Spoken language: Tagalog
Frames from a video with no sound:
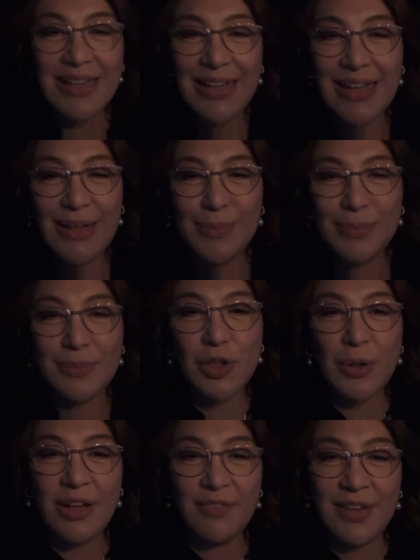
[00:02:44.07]
Um,
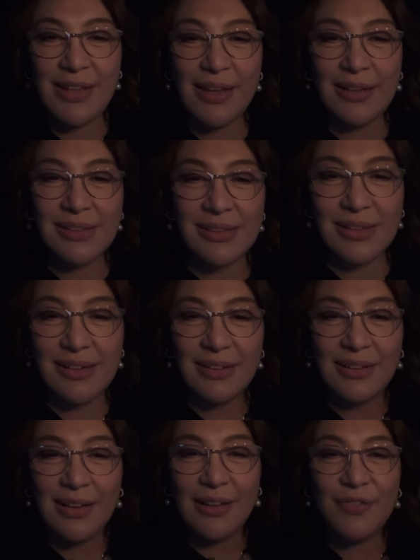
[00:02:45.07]
Jonah Venus,
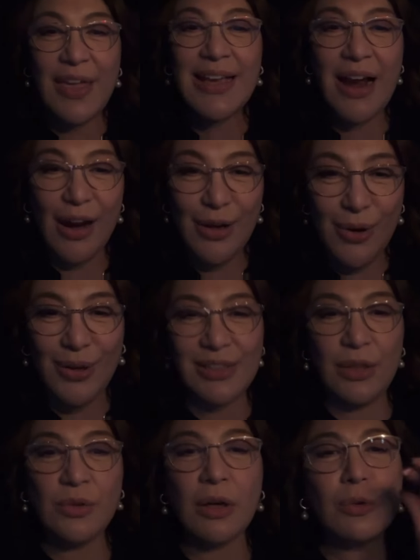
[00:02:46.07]
Faye Carlos,
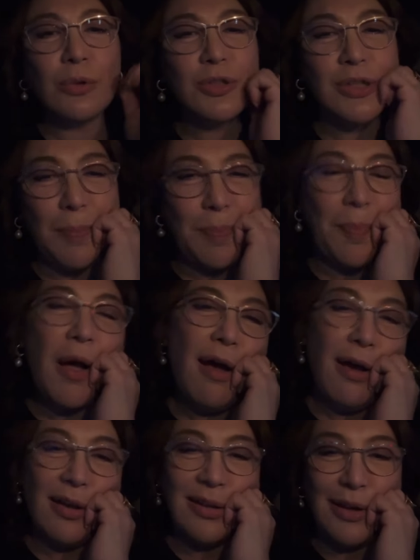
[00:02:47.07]
hello, naku,
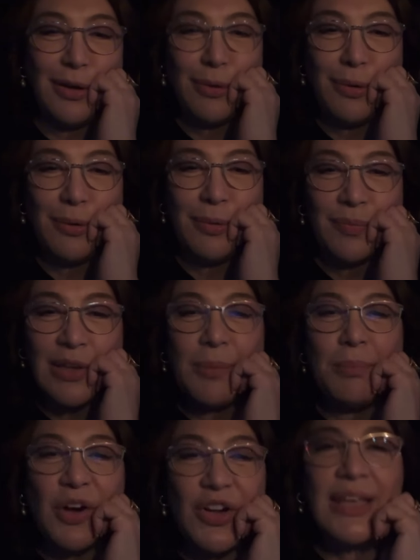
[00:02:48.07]
Japan, hello.
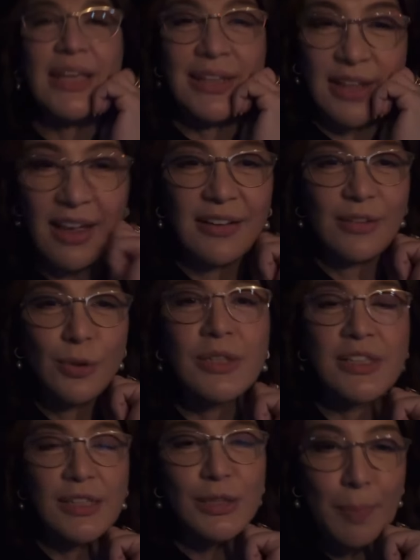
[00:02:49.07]
Marie Kita, who
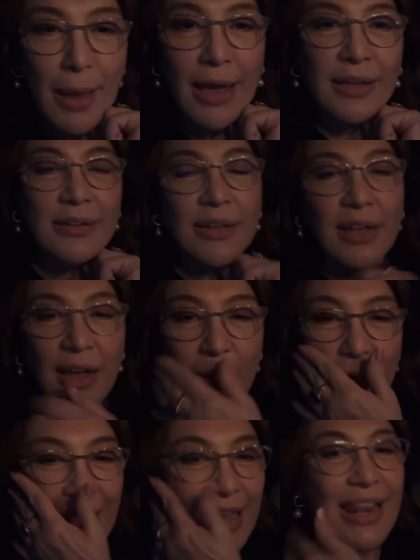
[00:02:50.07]
is in Japan,
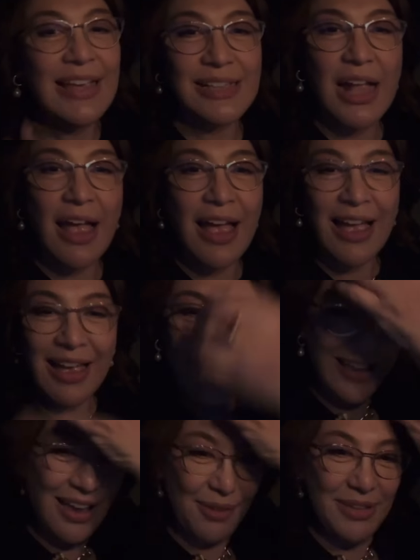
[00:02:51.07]
uh, Genki desu ka?
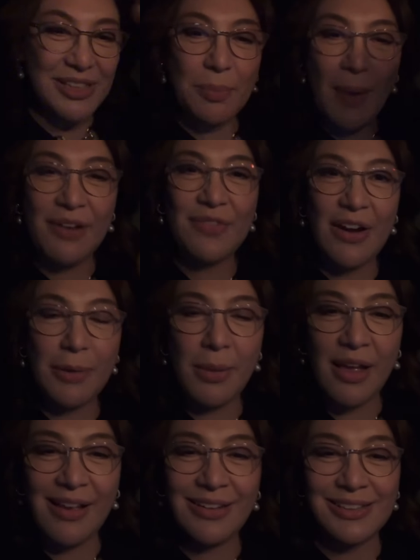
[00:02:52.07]
I miss Japan very
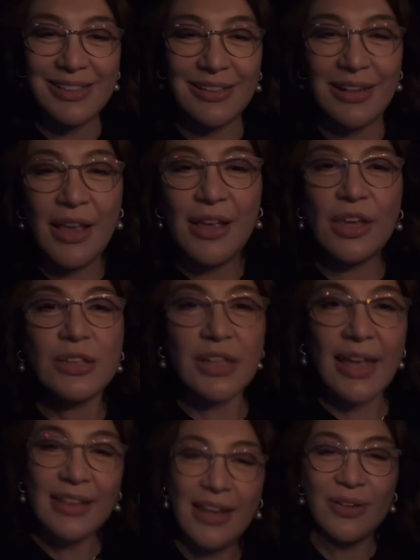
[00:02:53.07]
much.
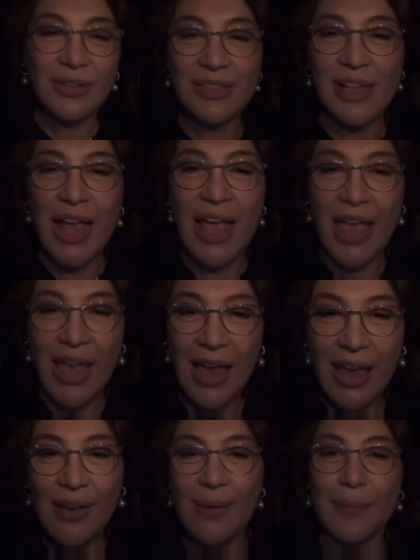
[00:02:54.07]
Kachukete kudasai.
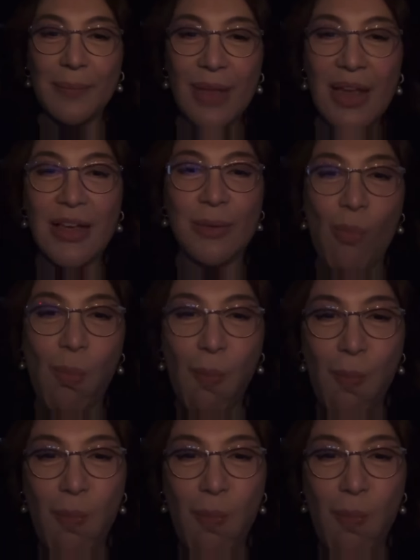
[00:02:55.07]
Um,